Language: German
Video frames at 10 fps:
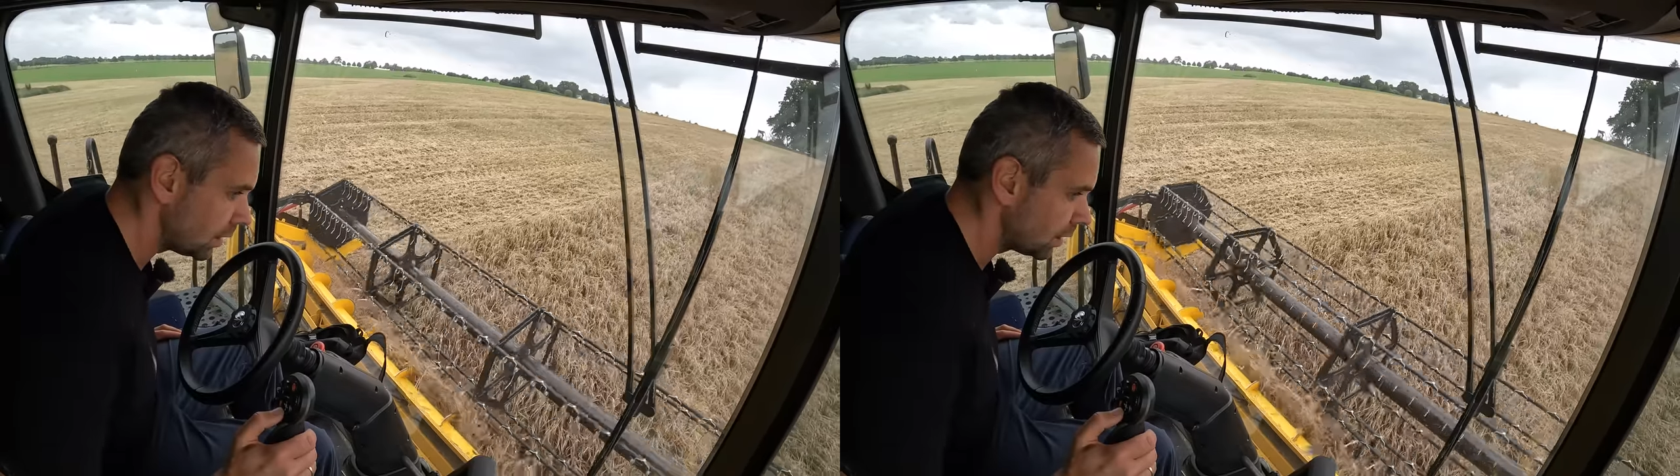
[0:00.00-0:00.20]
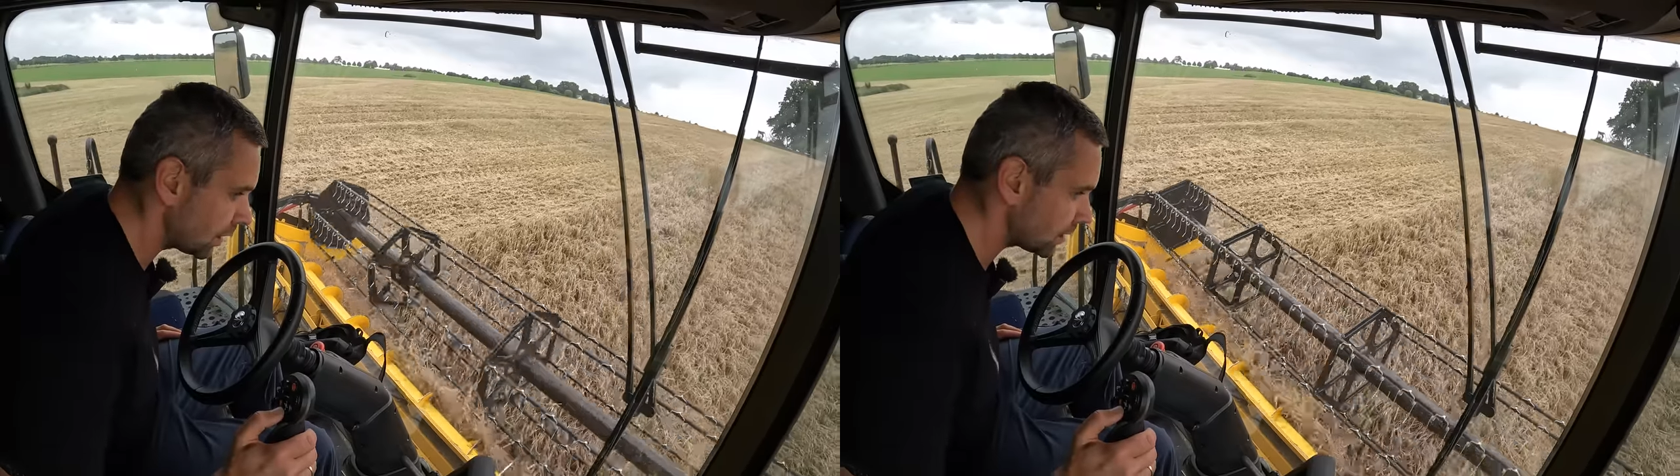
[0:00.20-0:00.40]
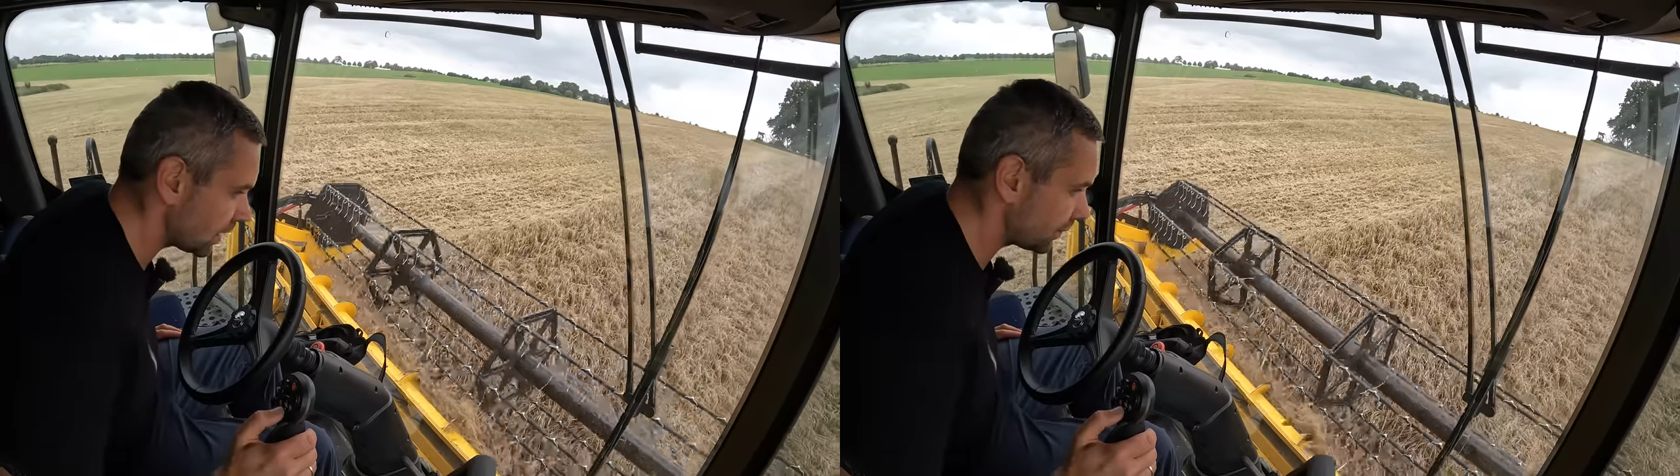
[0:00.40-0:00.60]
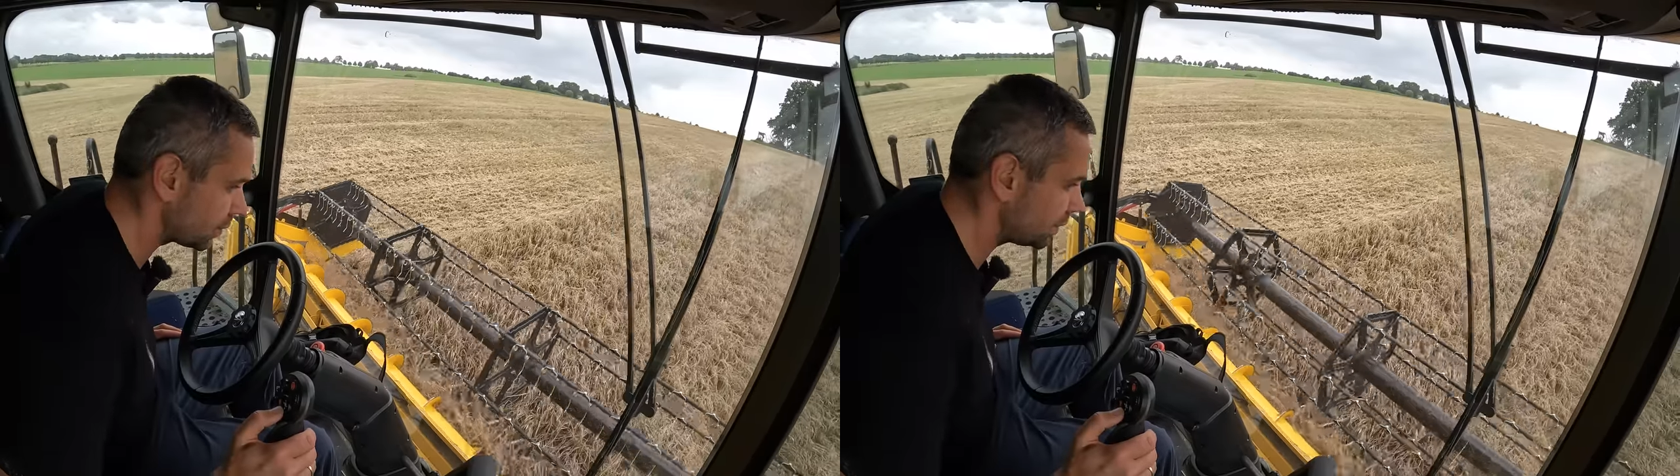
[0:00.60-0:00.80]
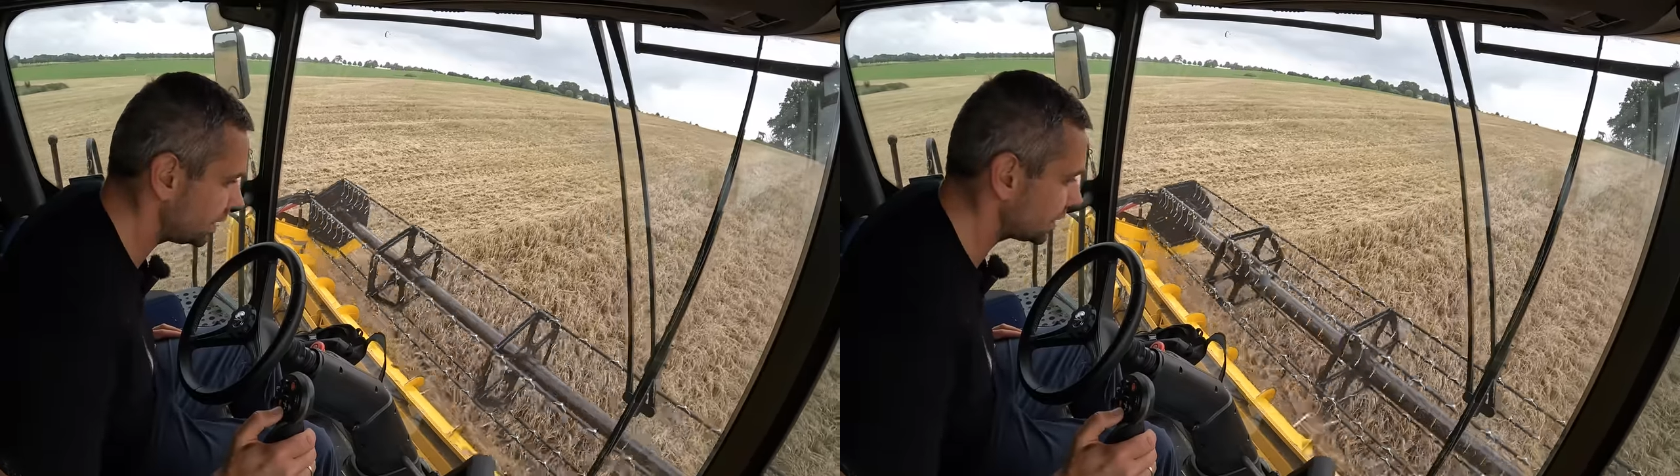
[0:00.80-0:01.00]
dass ihr
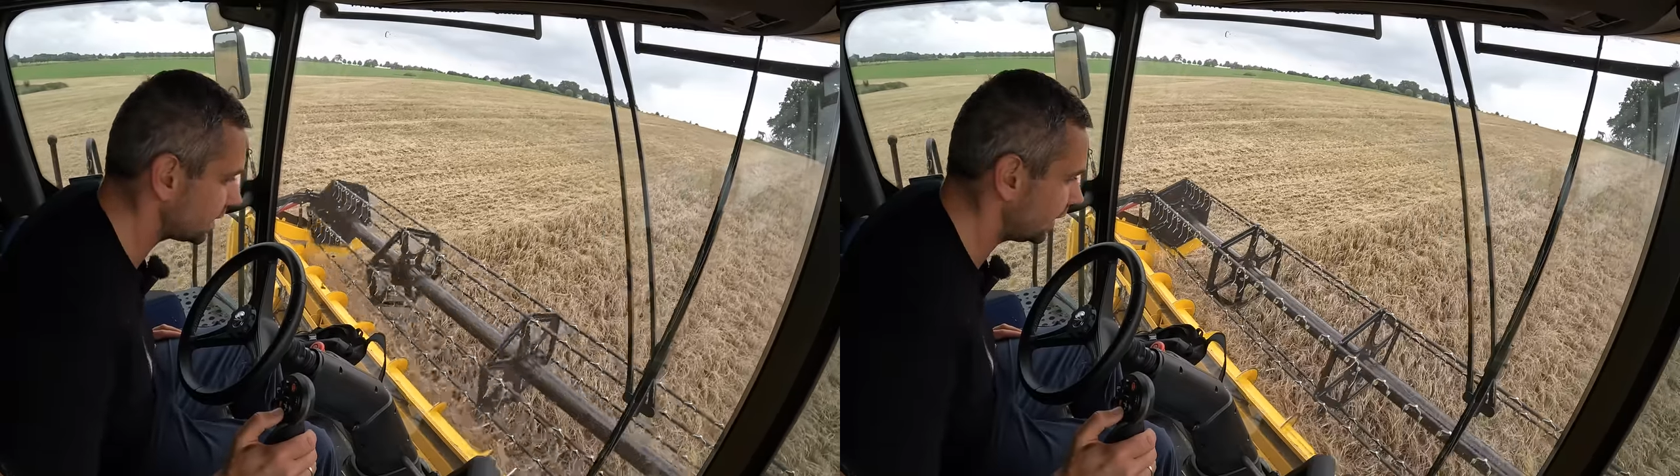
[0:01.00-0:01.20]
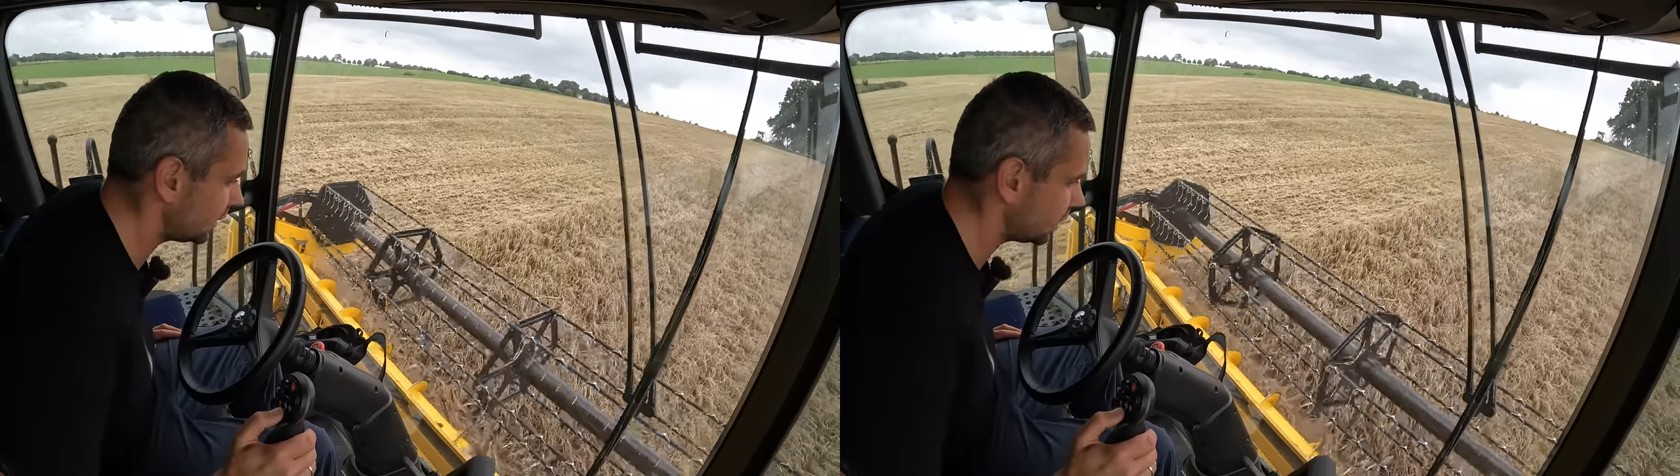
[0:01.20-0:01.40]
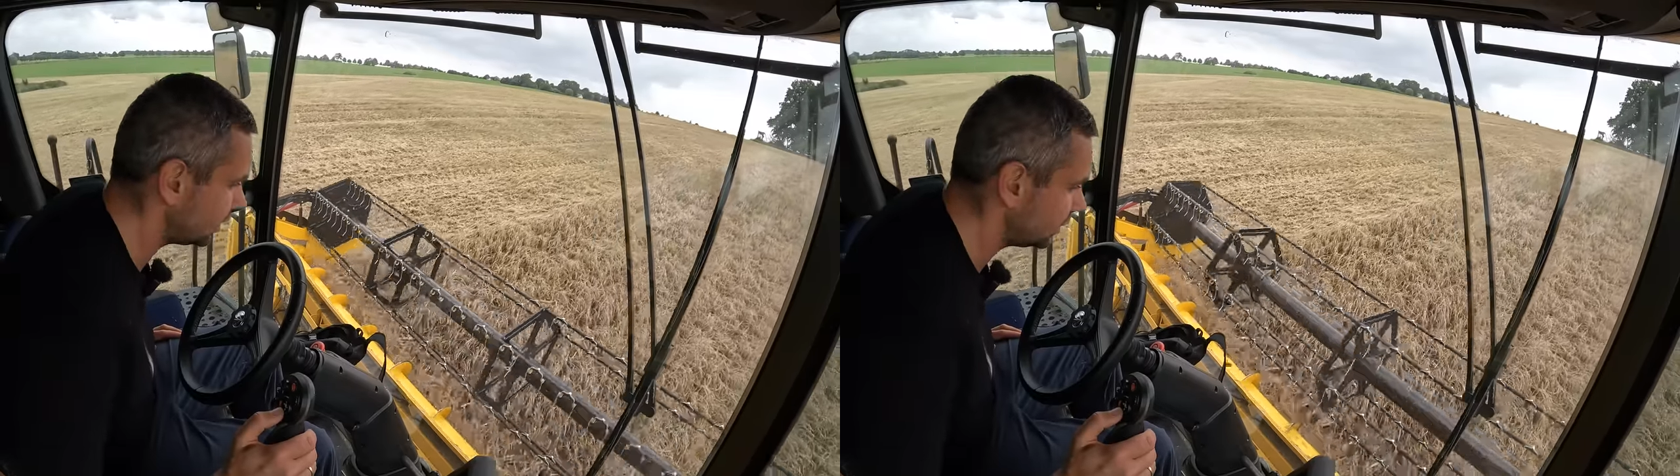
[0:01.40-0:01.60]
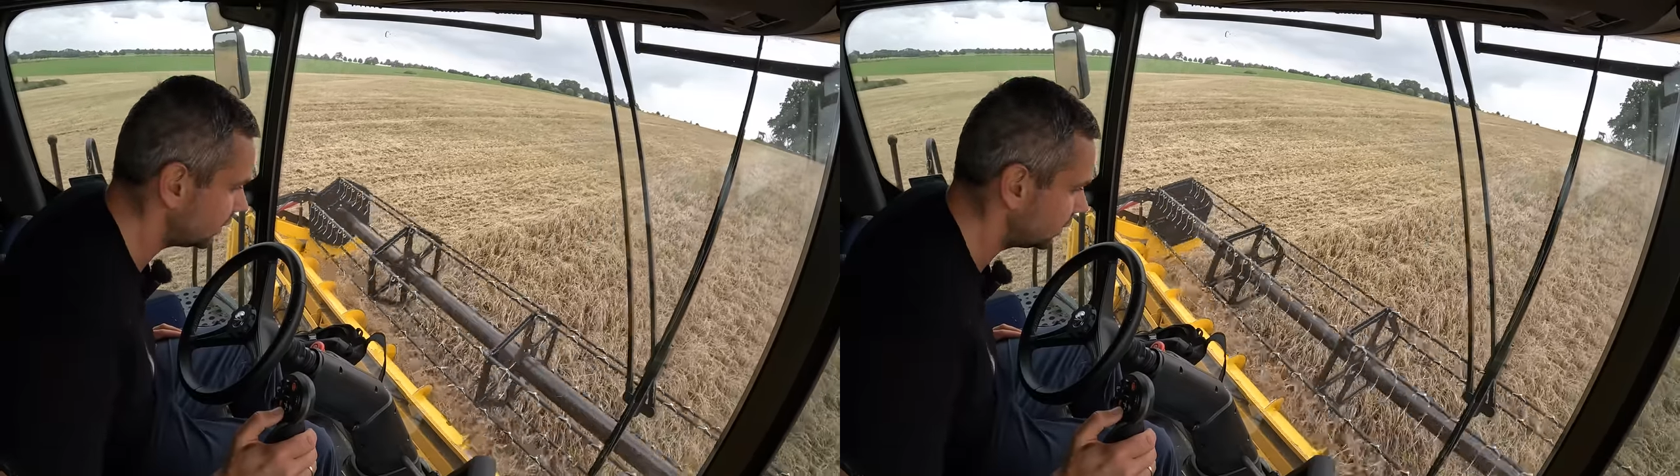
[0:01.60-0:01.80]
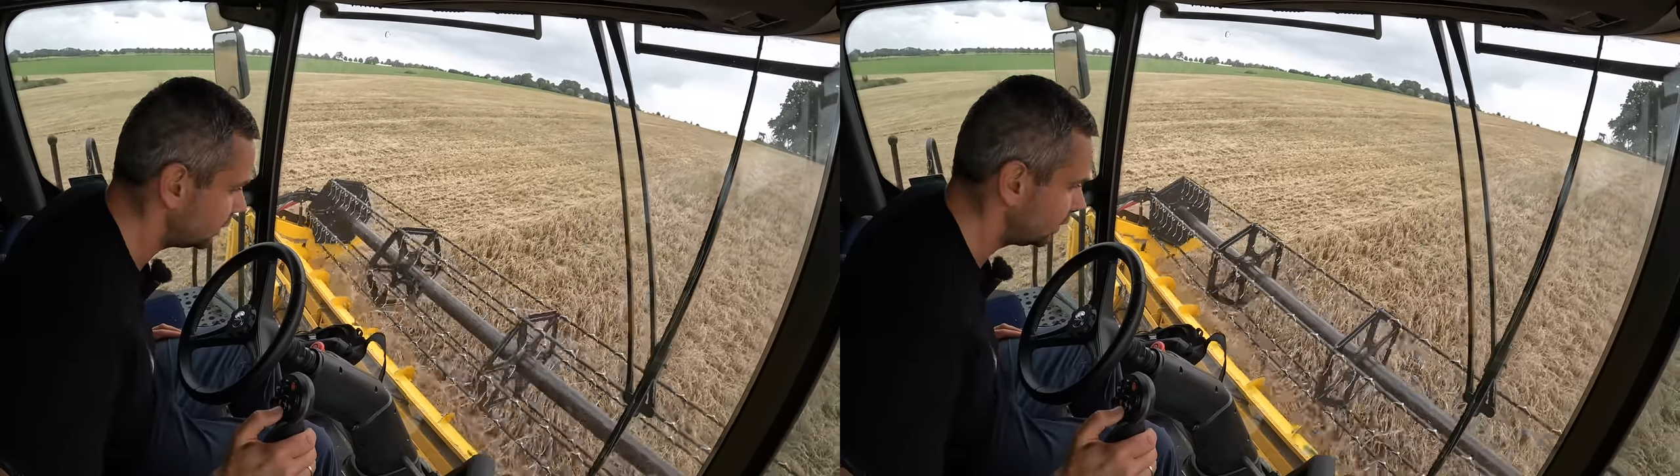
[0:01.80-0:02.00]
up-to-date seid
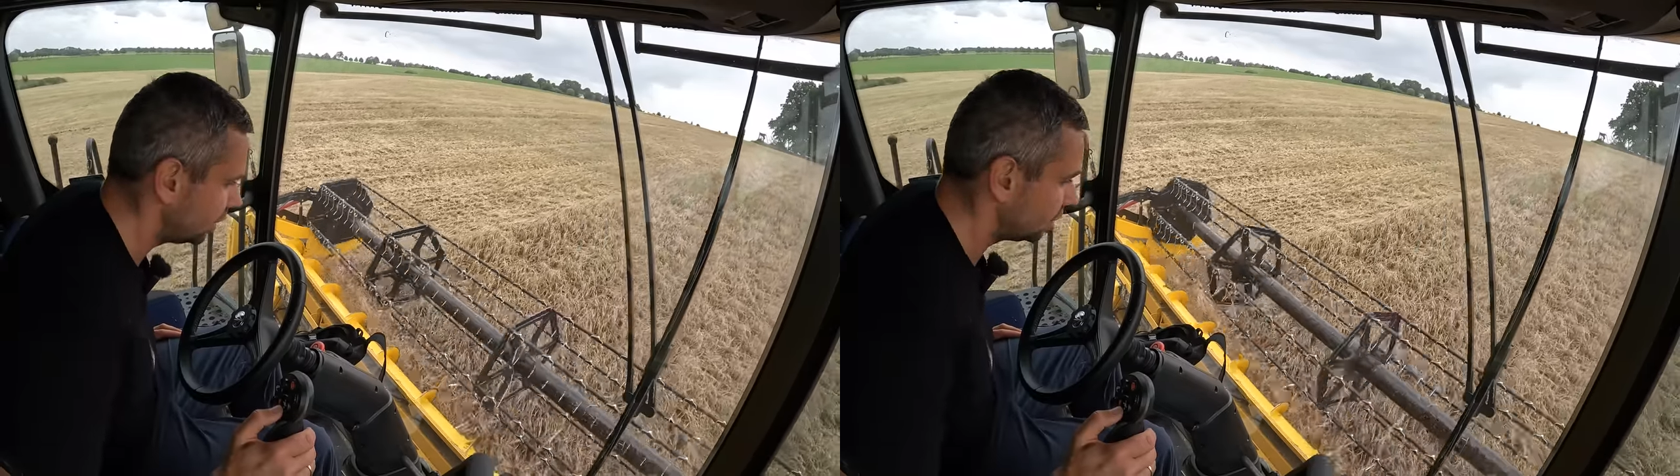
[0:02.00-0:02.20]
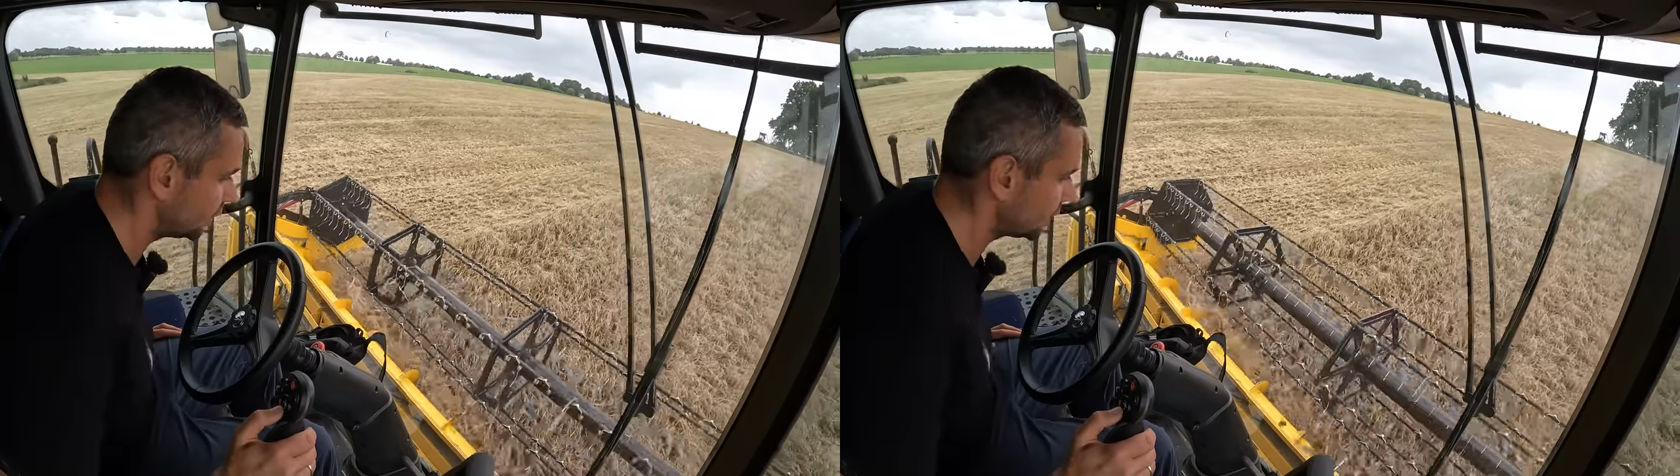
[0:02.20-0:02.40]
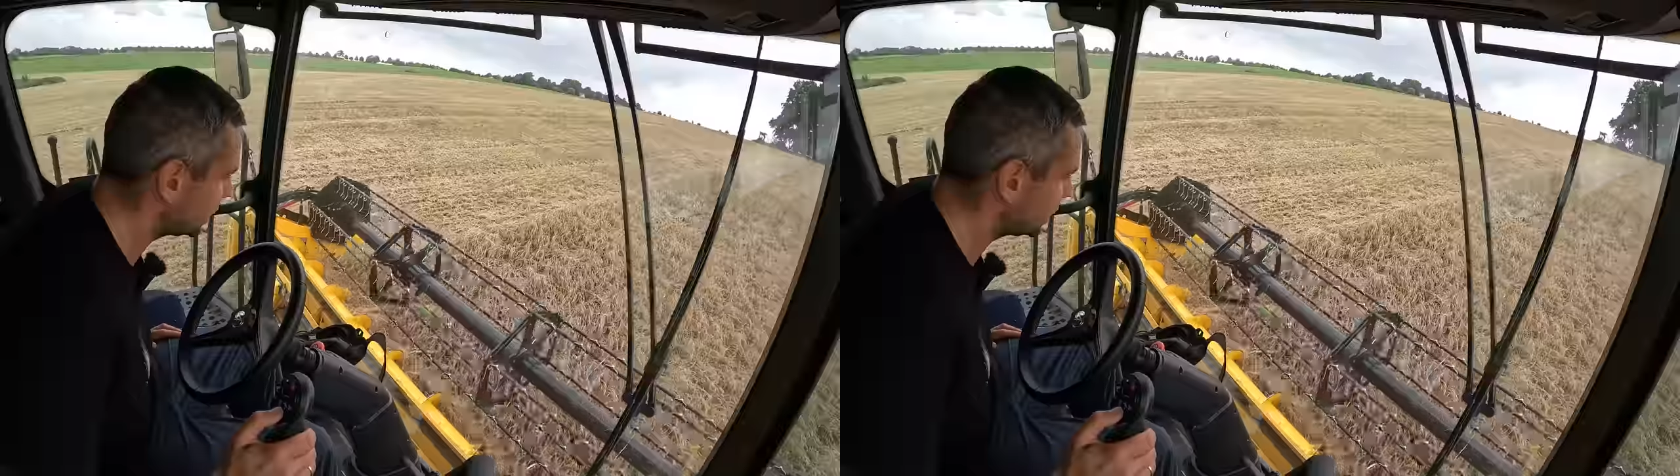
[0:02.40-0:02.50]
und dass